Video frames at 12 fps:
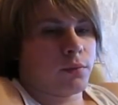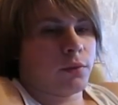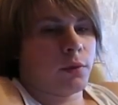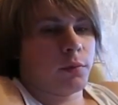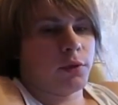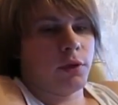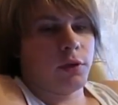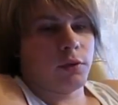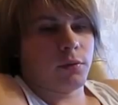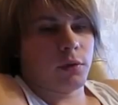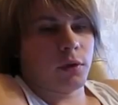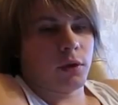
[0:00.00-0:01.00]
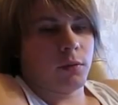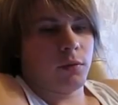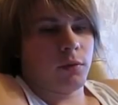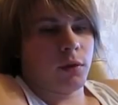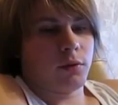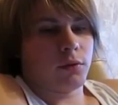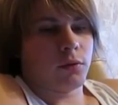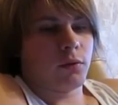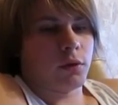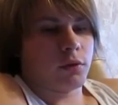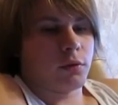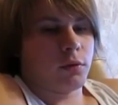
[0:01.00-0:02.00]
непосредственно отбиваясь от
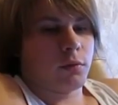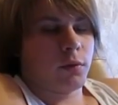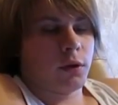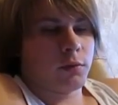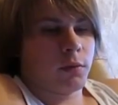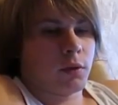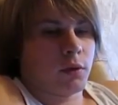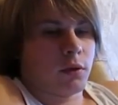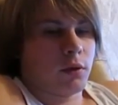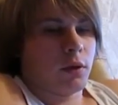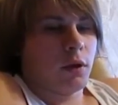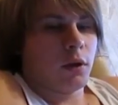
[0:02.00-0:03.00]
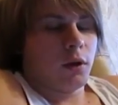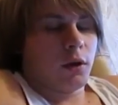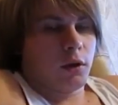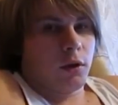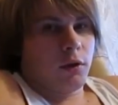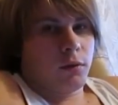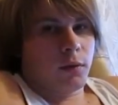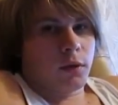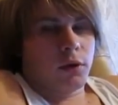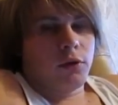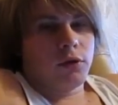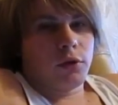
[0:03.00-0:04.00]
вашего паспорта и
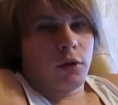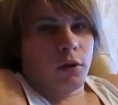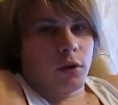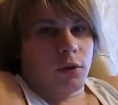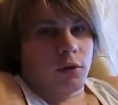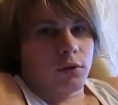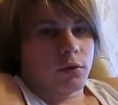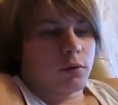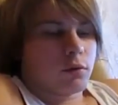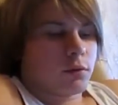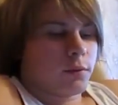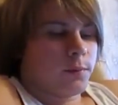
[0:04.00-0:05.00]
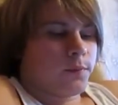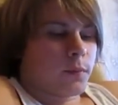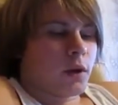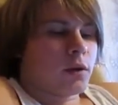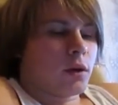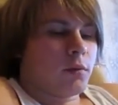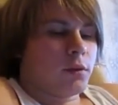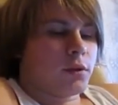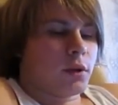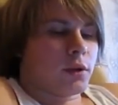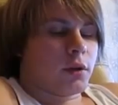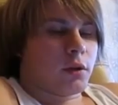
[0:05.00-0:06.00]
фактический адрес. Это
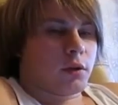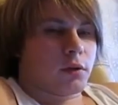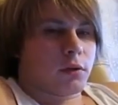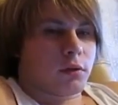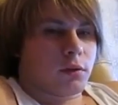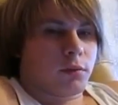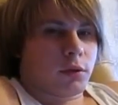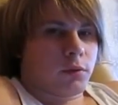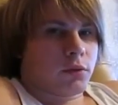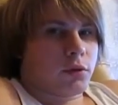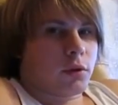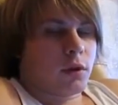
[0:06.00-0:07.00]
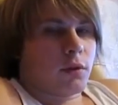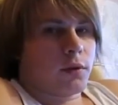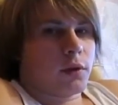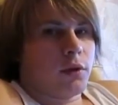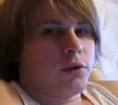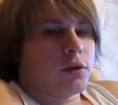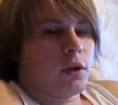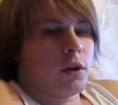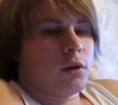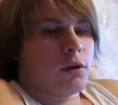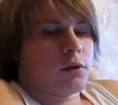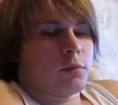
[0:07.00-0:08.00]
обязательно потому что на фактический
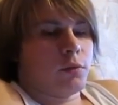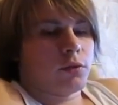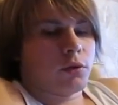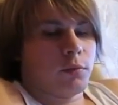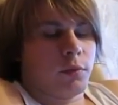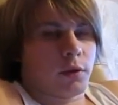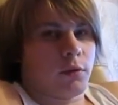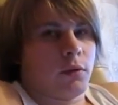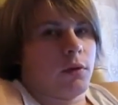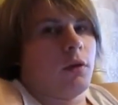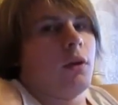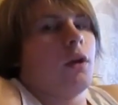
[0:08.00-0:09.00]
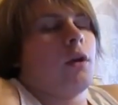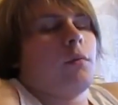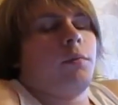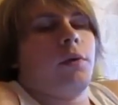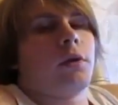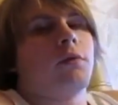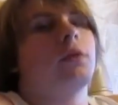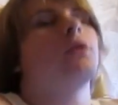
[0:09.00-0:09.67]
адрес после первого, первых